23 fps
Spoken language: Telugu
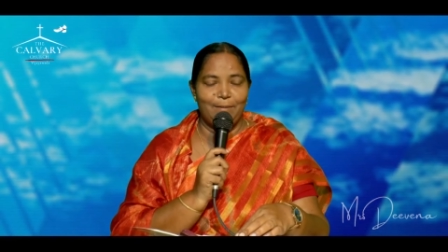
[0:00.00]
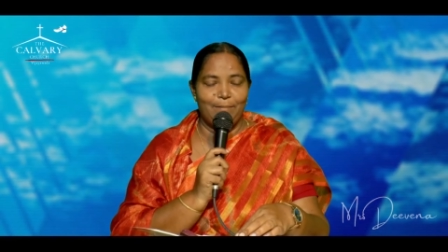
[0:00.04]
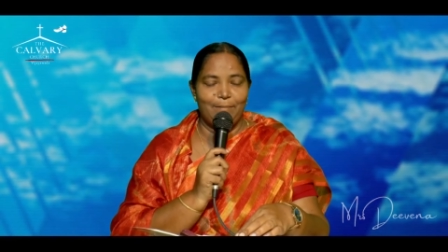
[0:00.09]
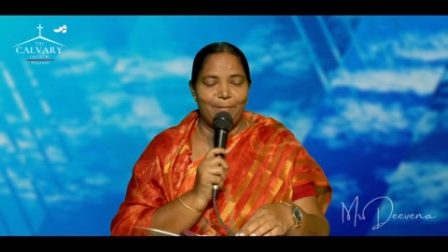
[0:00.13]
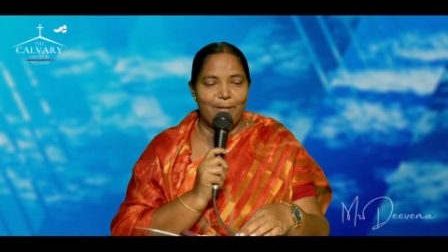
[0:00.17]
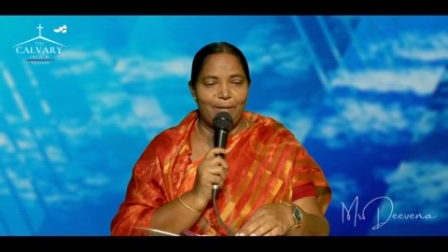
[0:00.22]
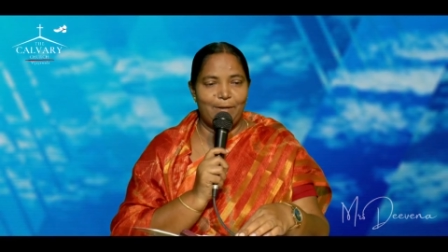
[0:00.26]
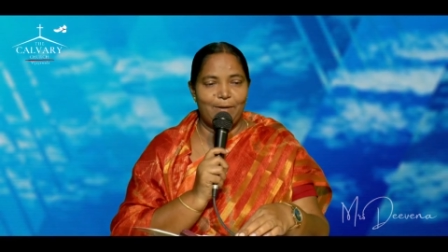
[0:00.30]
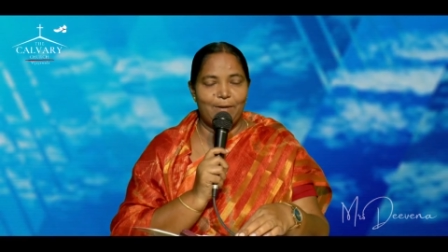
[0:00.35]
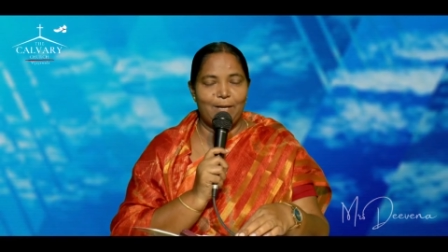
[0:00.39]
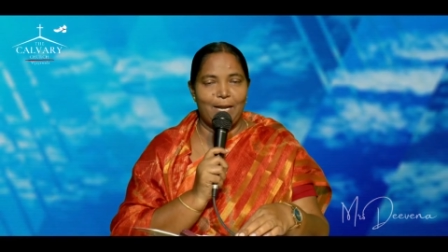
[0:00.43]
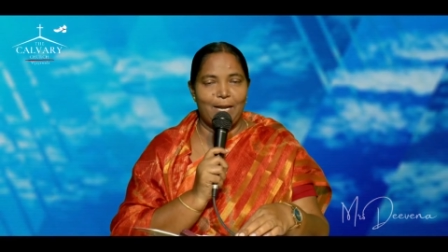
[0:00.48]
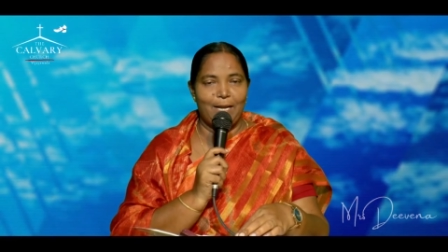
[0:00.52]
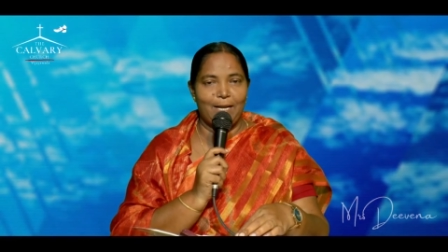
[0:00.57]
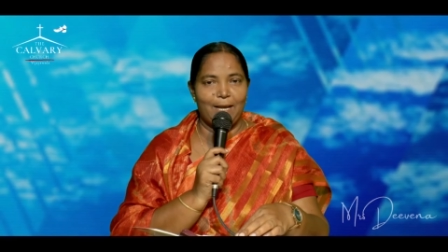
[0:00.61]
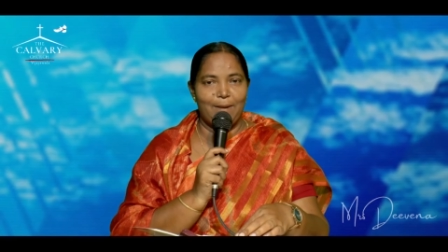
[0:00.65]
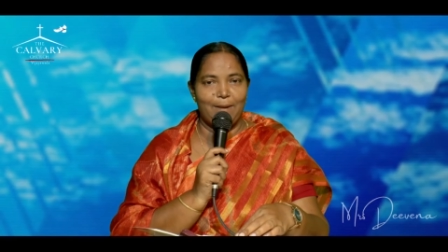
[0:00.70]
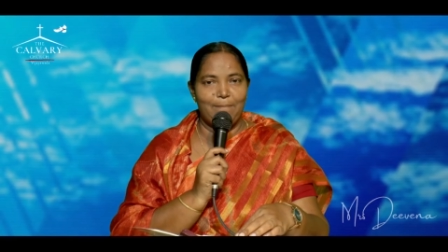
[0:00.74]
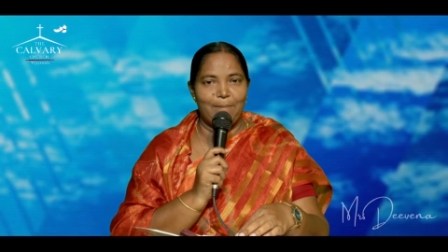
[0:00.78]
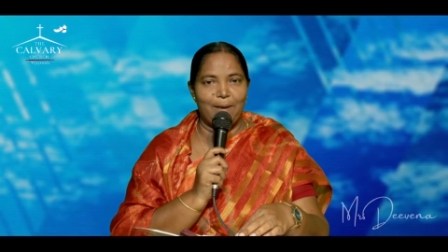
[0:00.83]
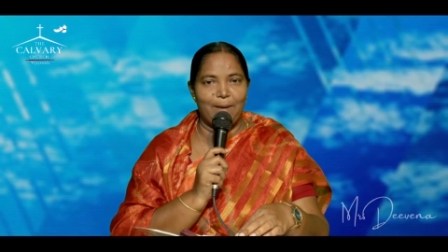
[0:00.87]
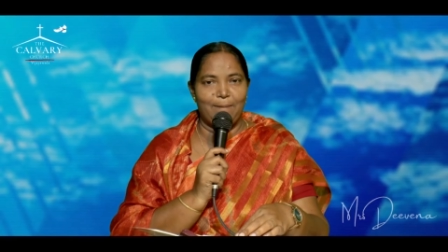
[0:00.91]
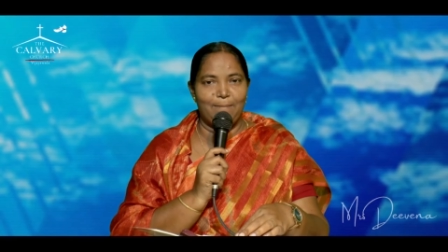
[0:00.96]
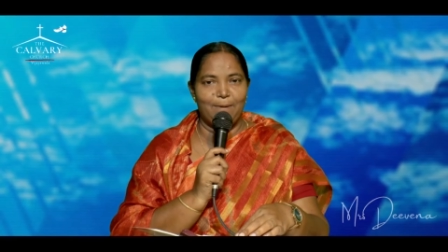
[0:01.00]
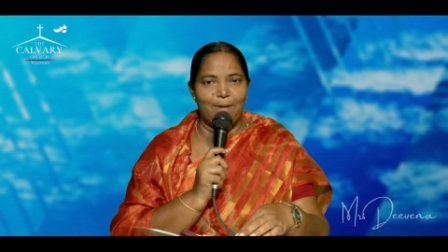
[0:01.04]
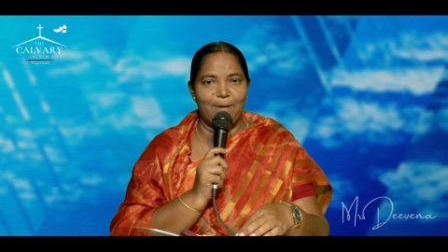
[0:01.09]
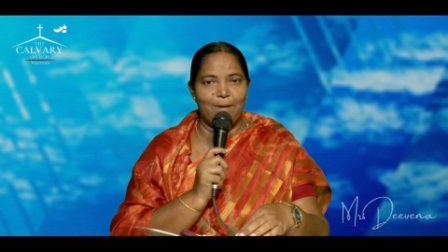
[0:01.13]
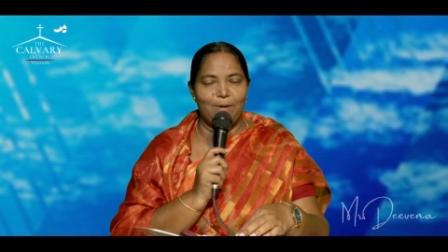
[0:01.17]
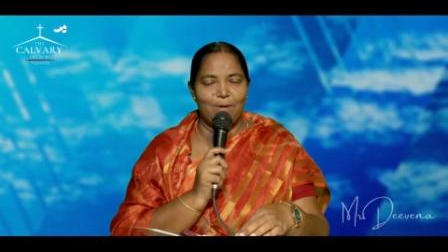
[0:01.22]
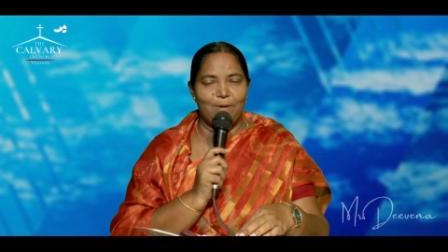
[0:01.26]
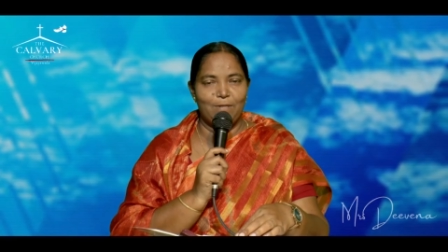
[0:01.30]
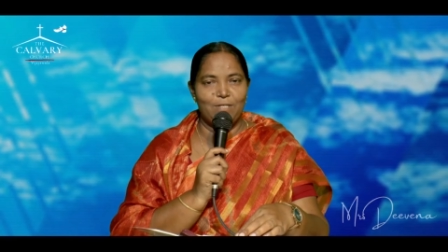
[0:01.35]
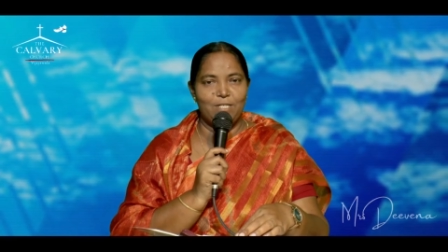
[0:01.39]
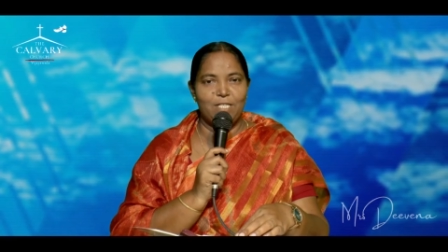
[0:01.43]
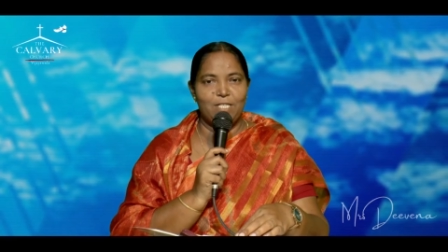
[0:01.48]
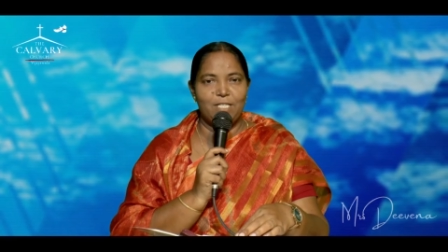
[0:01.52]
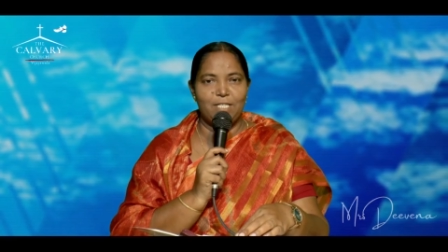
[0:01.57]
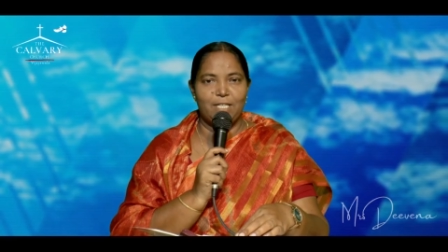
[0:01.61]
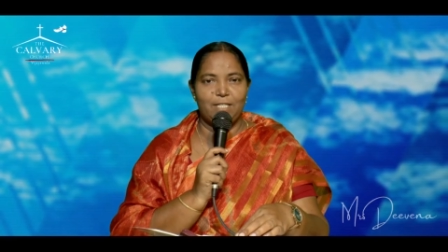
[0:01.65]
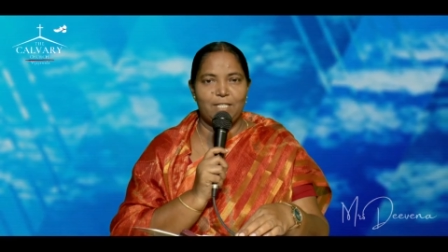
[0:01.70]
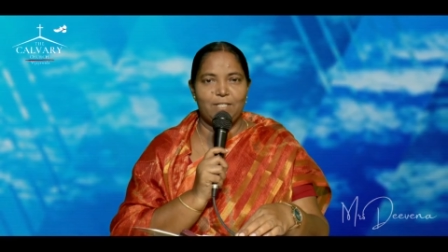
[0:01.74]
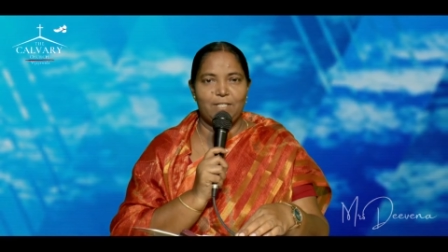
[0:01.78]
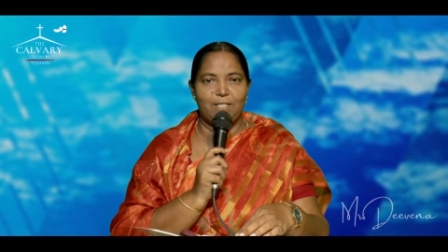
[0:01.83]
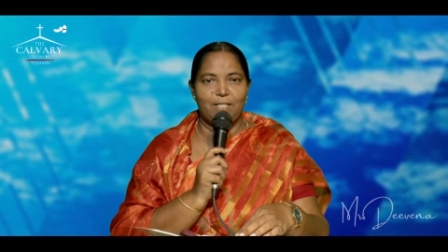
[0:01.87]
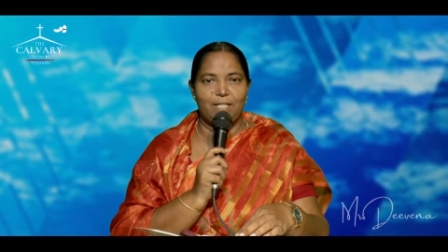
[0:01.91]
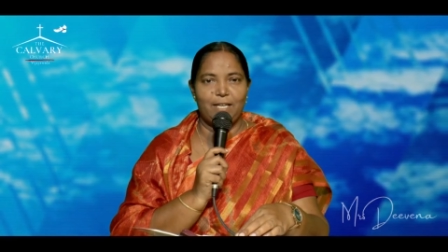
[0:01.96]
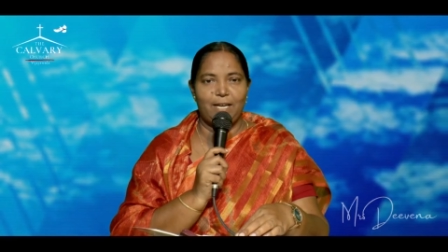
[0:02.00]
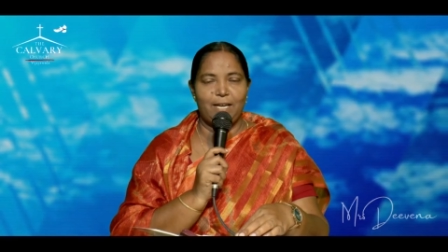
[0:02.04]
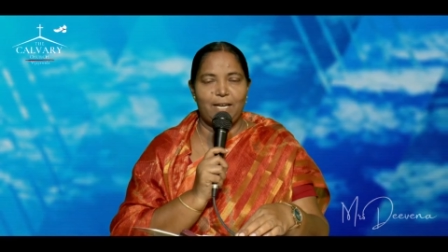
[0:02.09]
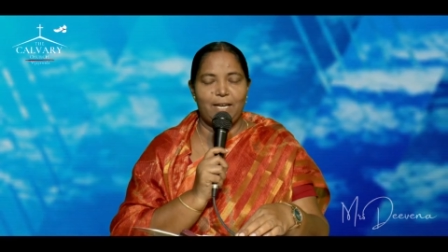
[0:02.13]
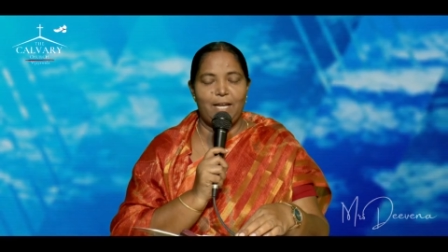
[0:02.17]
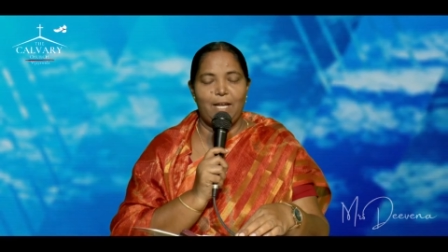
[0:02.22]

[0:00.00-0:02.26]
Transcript: మీరు కనుక బైబిల్ రోజు చదివితే